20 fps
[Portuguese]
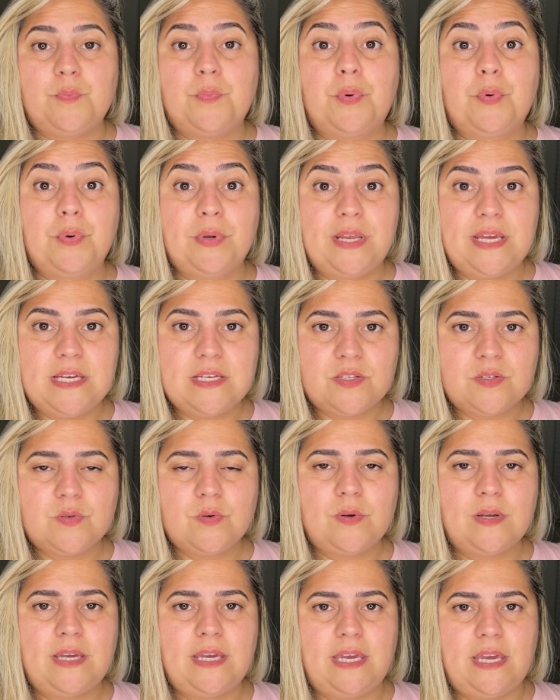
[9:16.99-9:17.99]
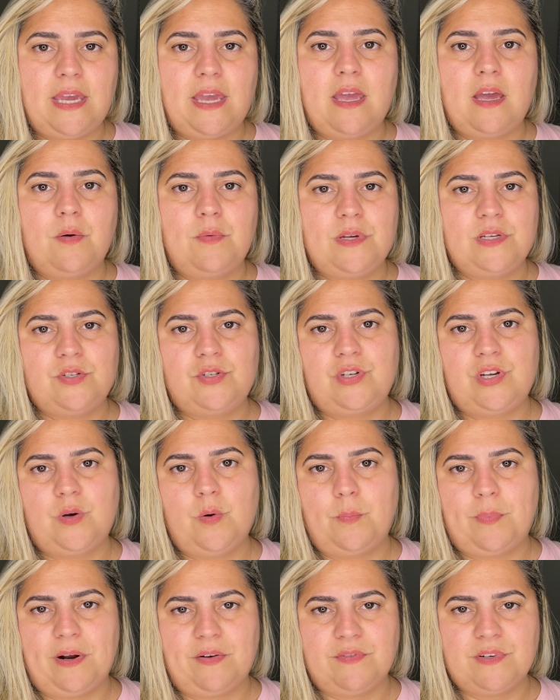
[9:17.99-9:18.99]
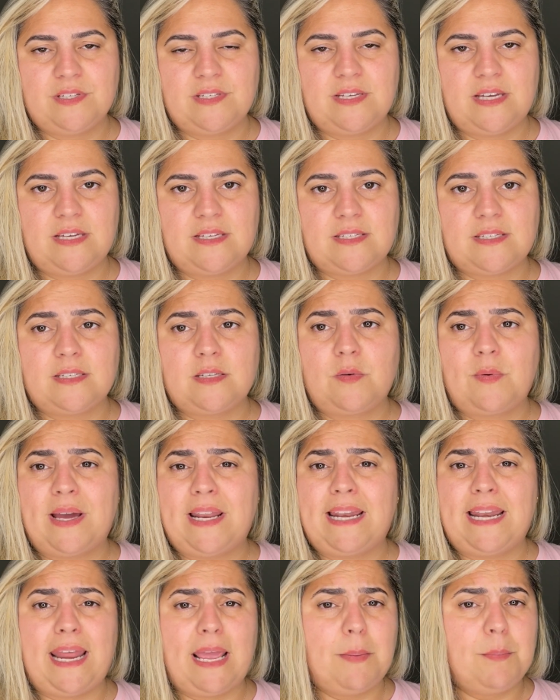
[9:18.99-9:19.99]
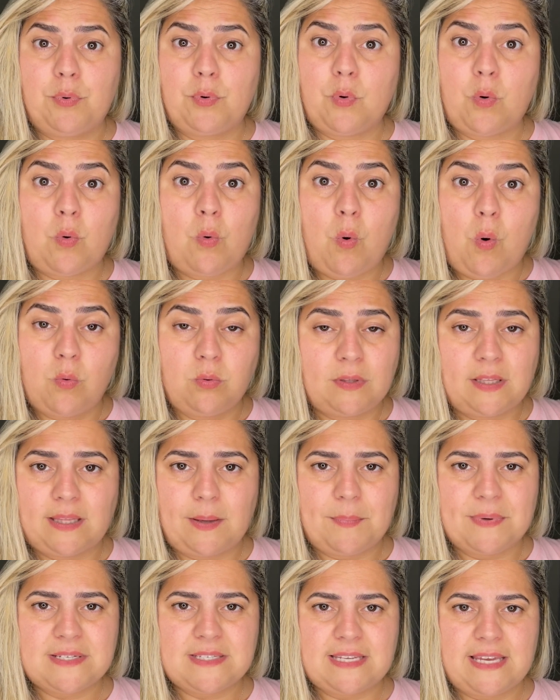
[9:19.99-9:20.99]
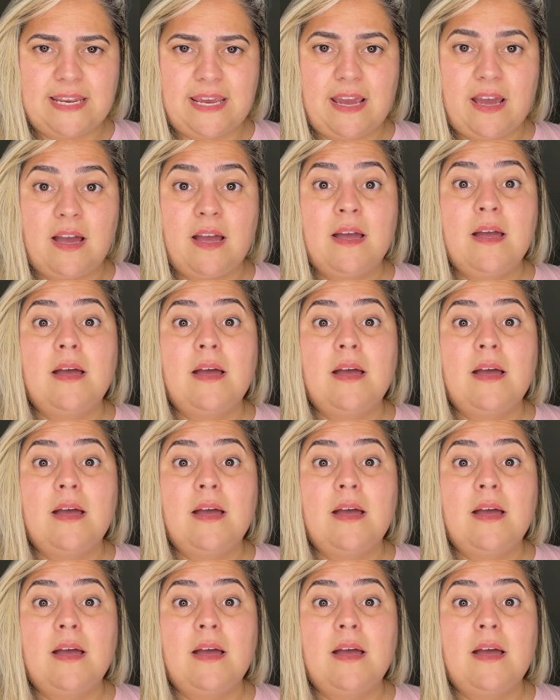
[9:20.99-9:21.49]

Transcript: Por isso que eu indico para vocês. Não é nem por conta da parceria,